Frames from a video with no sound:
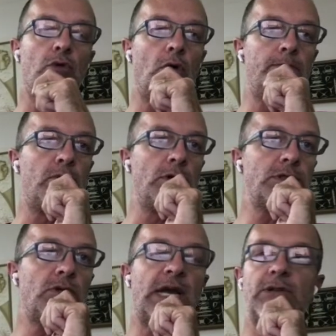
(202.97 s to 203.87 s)
oposto
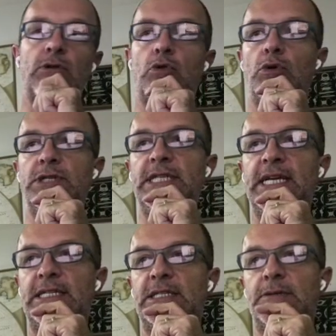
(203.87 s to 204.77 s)
ao lado do
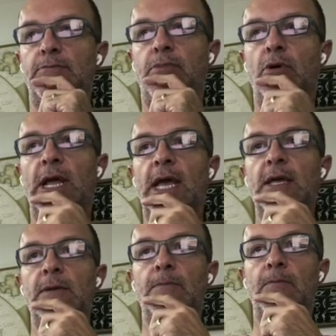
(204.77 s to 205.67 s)
continente.
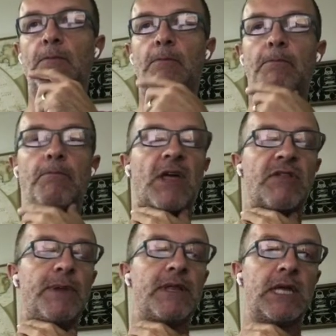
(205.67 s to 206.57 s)
Porém, nas
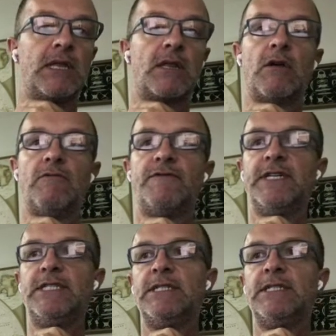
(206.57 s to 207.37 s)
pesquisas que eu fiz,